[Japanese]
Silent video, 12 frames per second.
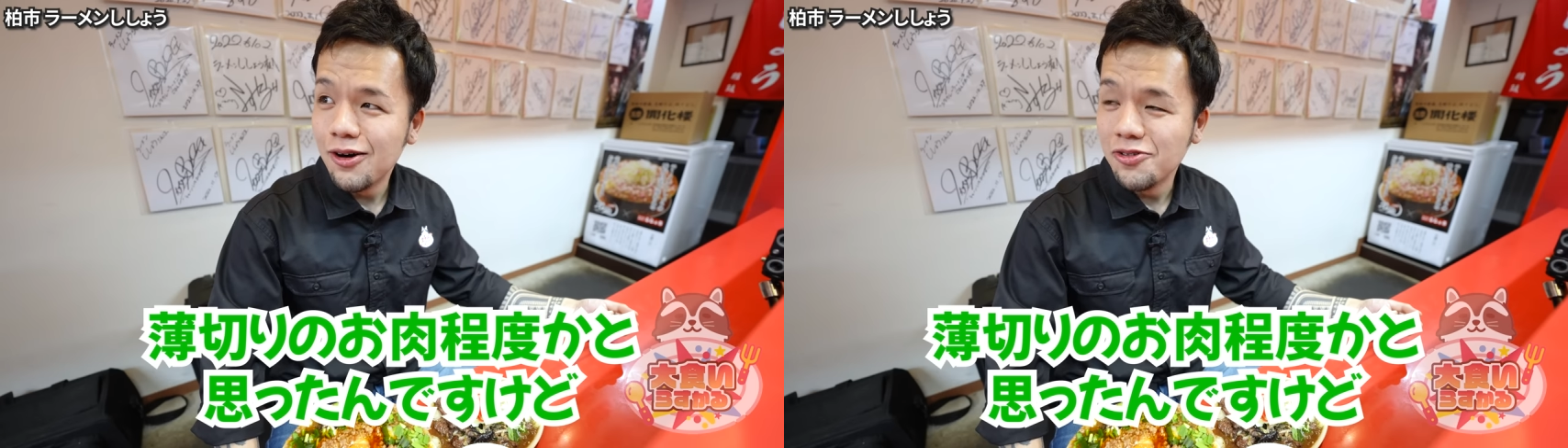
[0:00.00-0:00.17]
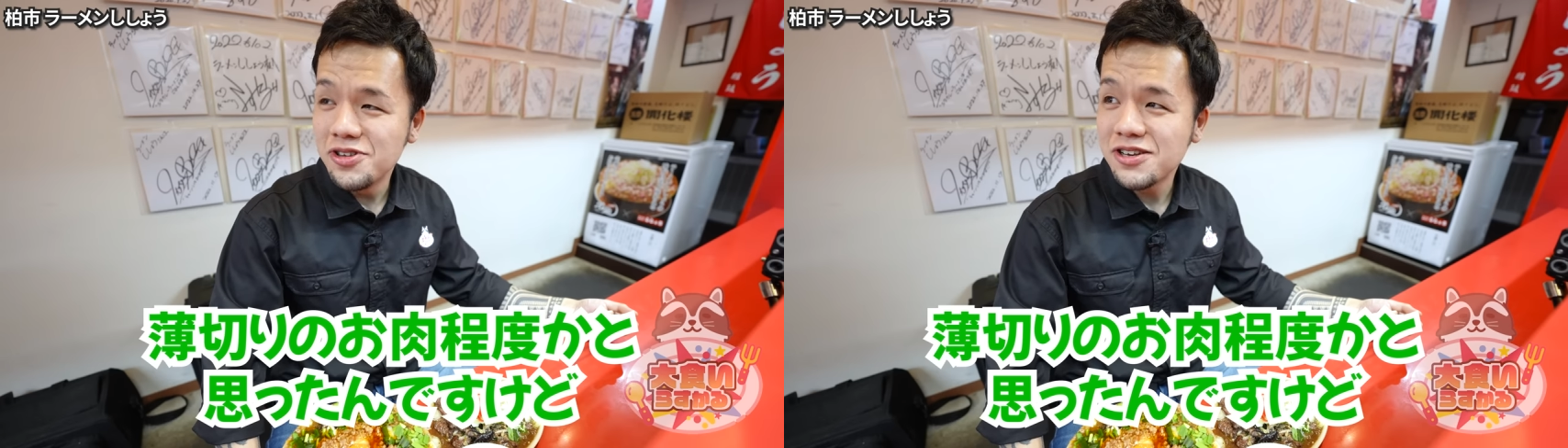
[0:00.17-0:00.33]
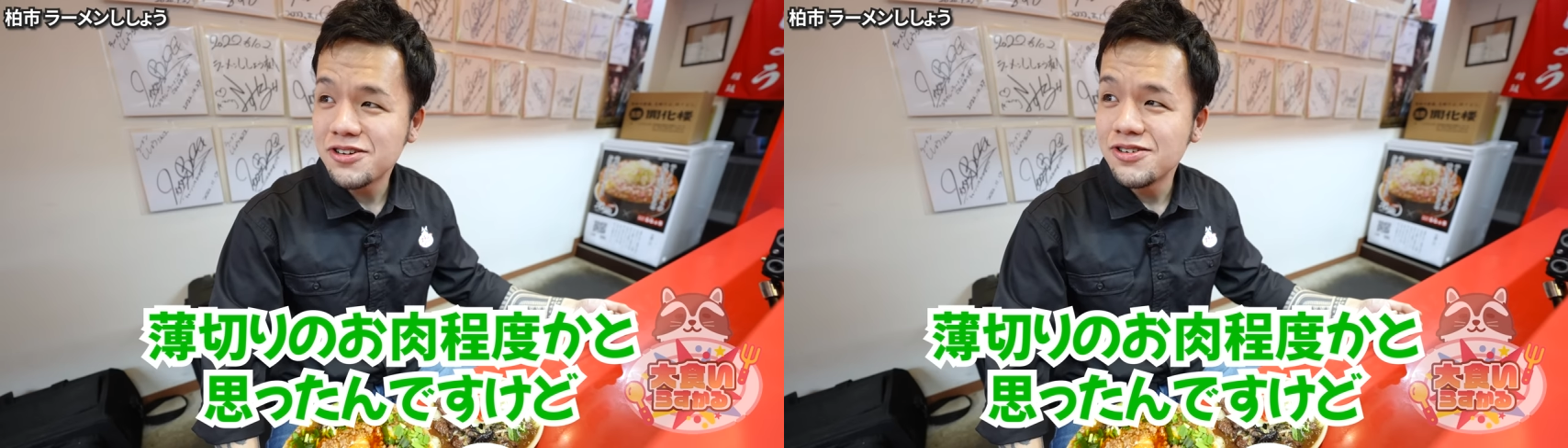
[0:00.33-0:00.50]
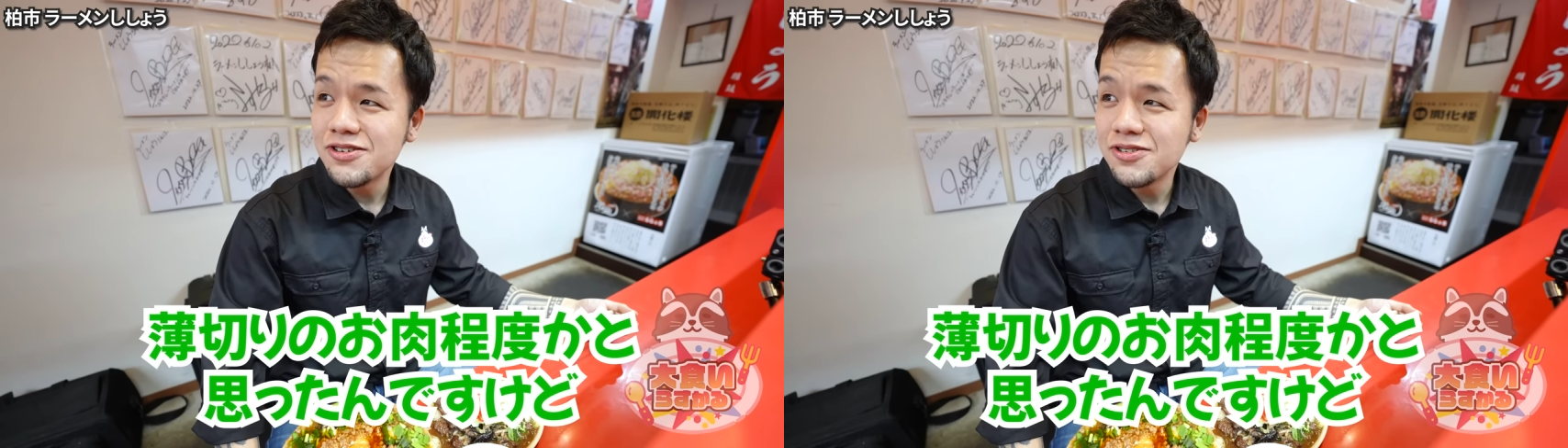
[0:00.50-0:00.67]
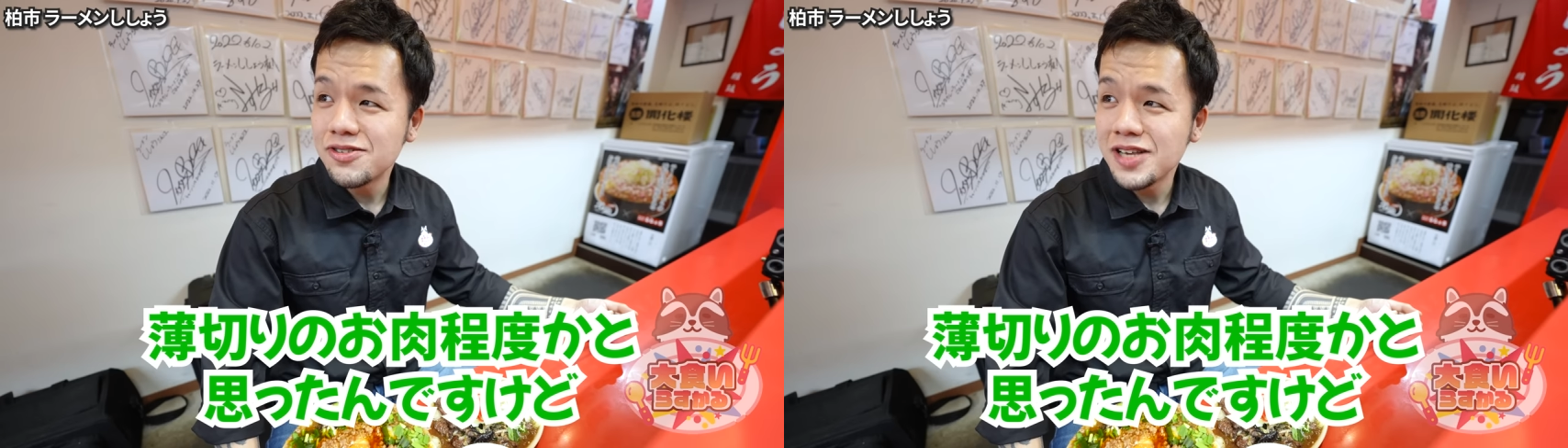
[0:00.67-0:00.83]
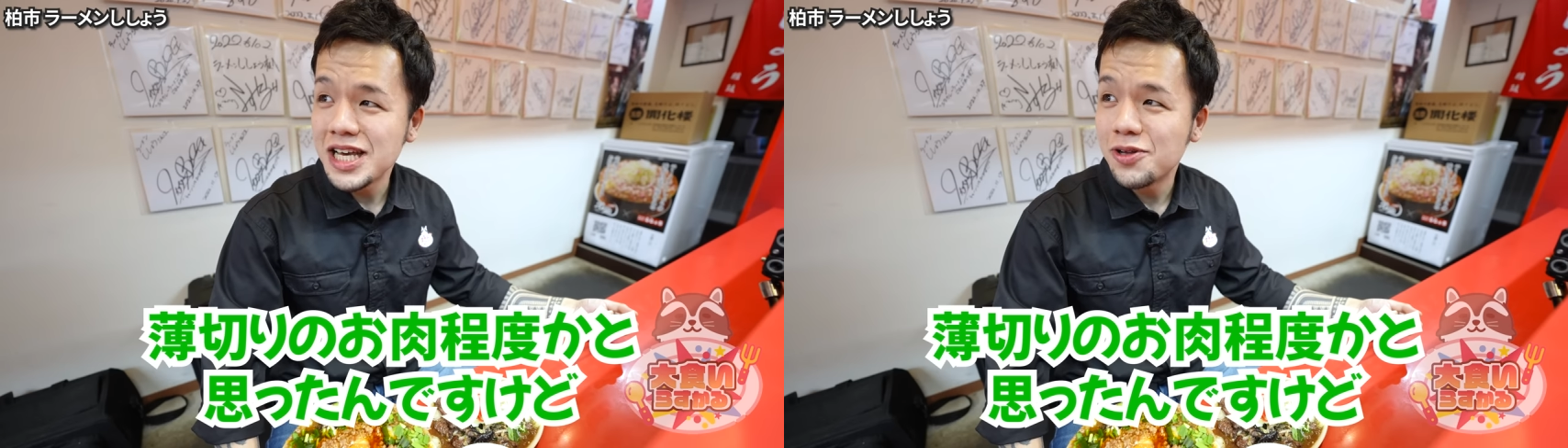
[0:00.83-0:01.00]
お
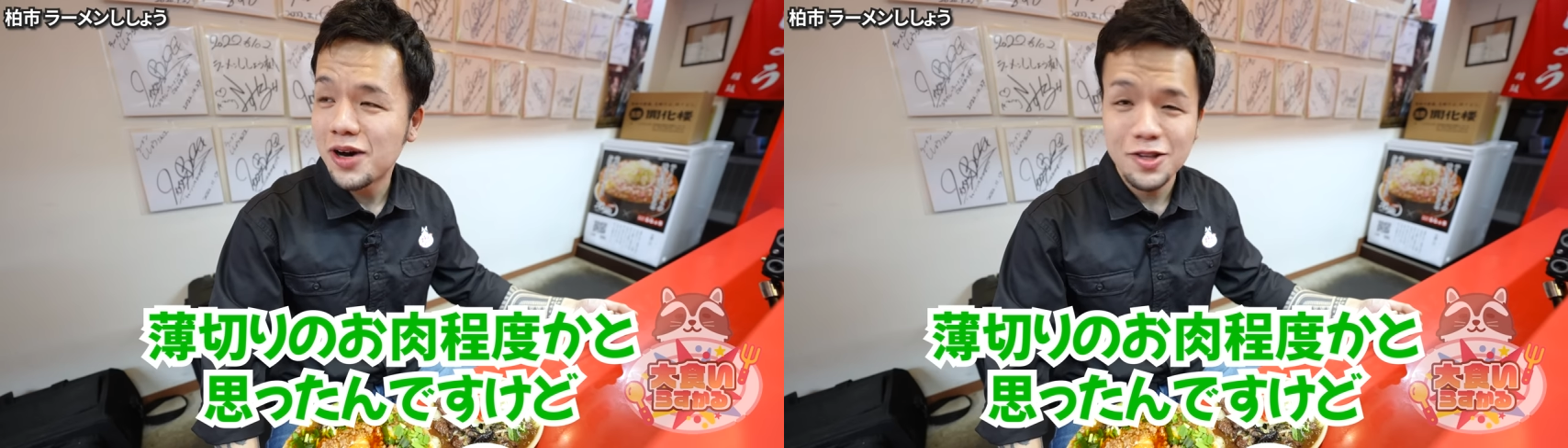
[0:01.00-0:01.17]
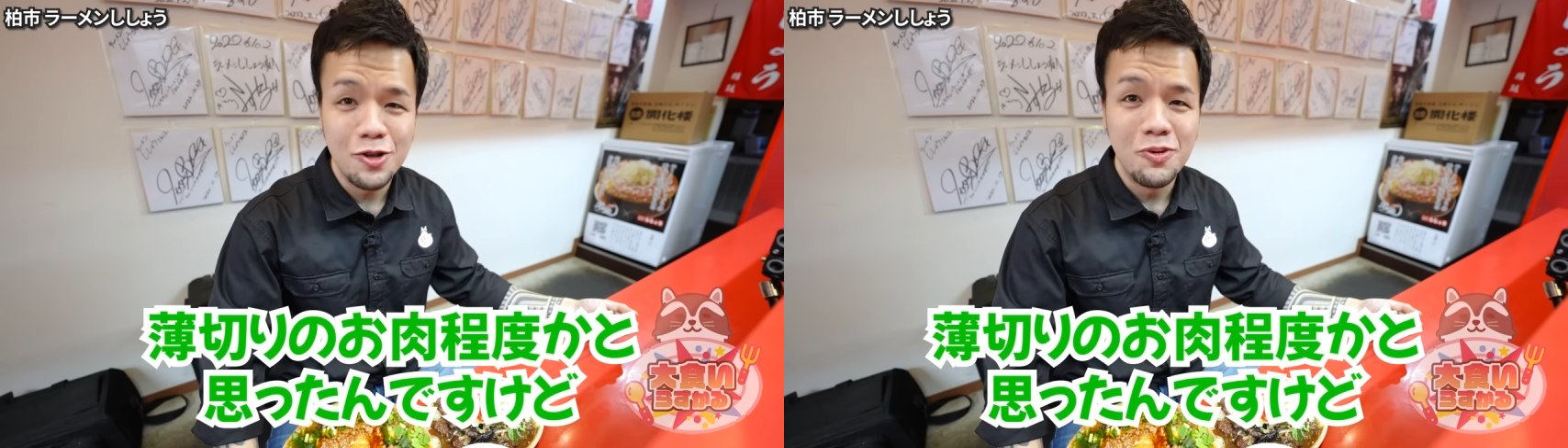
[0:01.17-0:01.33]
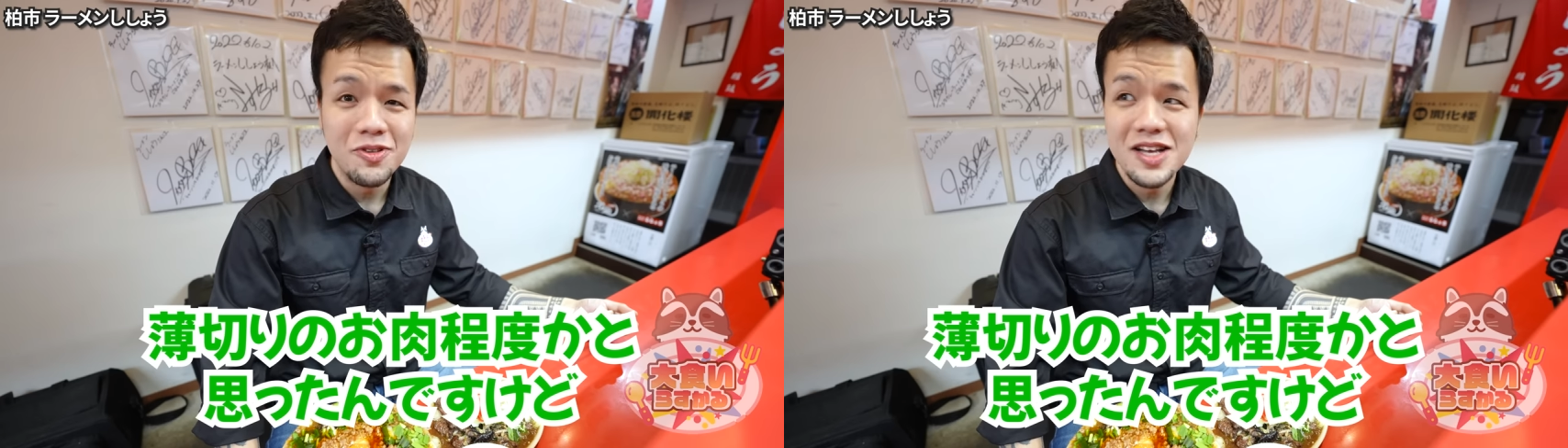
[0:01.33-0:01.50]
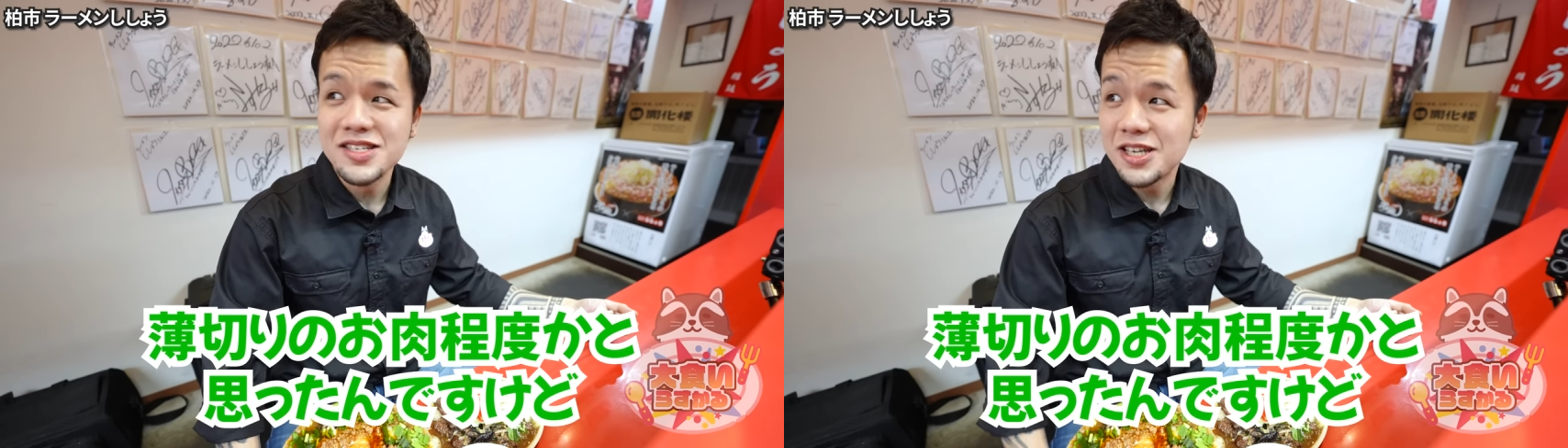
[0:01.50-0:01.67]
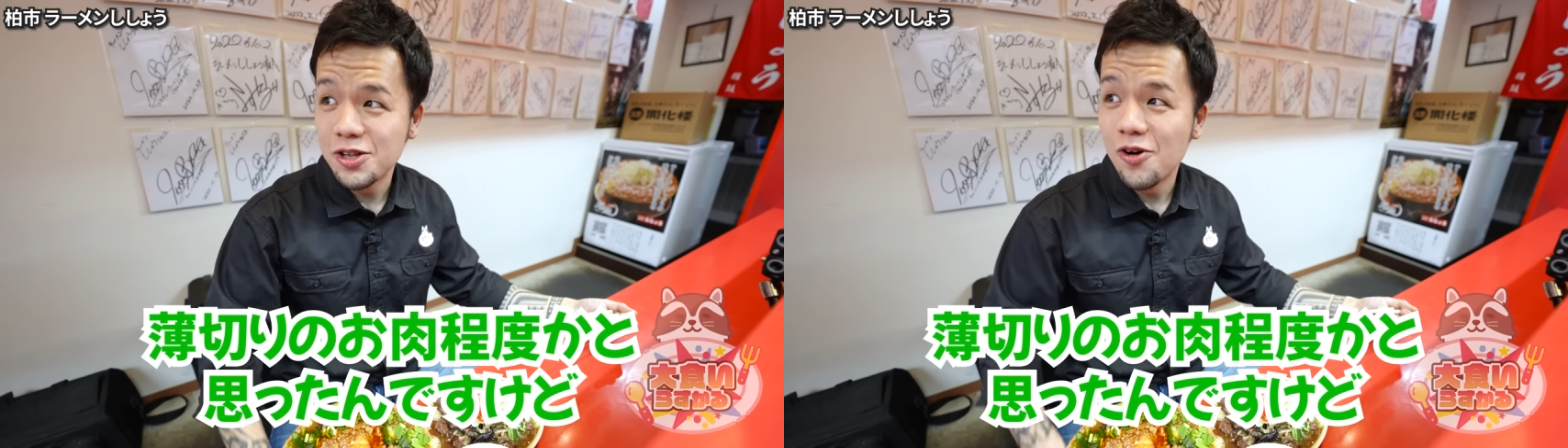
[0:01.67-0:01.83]
肉程度かと思ったんですけ